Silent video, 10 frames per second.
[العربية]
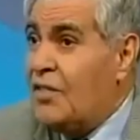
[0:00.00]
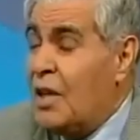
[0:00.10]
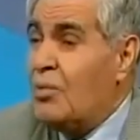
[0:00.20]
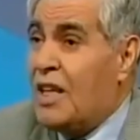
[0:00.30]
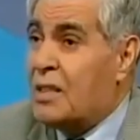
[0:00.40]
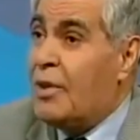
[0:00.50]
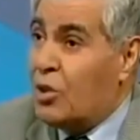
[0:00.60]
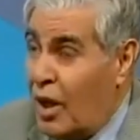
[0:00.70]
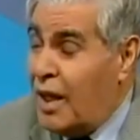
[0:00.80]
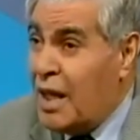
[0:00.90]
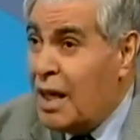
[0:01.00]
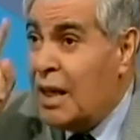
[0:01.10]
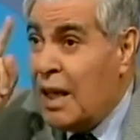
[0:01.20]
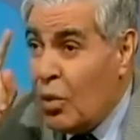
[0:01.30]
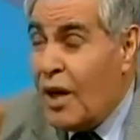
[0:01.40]
فيه المحاسبات وأنا
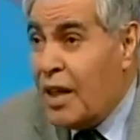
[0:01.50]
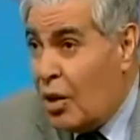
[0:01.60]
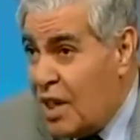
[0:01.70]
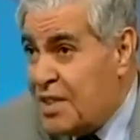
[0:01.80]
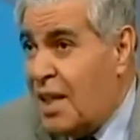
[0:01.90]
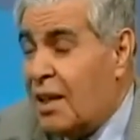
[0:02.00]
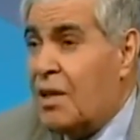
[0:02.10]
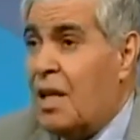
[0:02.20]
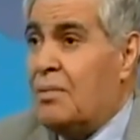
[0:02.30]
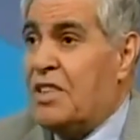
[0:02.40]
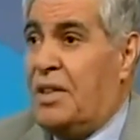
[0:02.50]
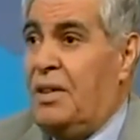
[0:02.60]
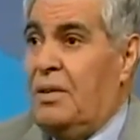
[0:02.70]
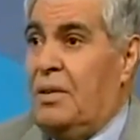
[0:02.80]
وأنا أنزل القضاء المصري لماذا